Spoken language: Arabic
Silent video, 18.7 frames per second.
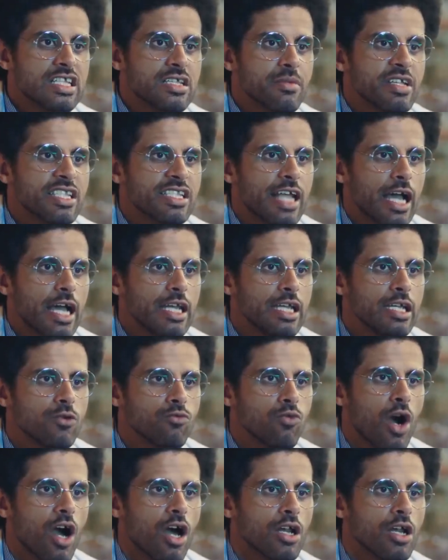لازم
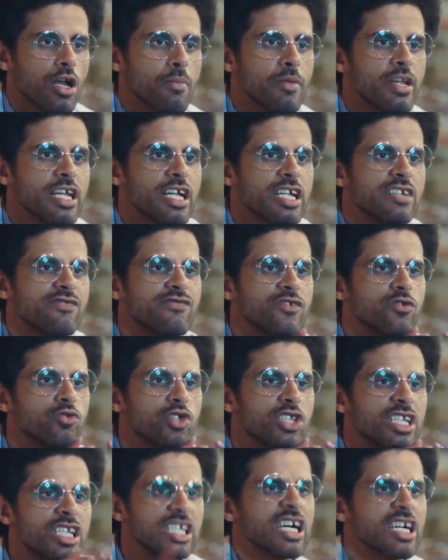استغلك واخرج منك
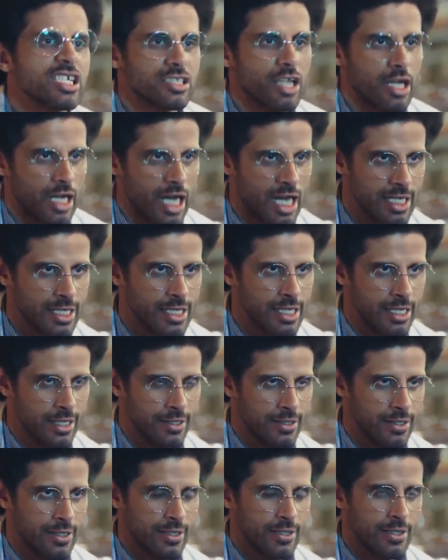الفلوس اللي اقدر عليها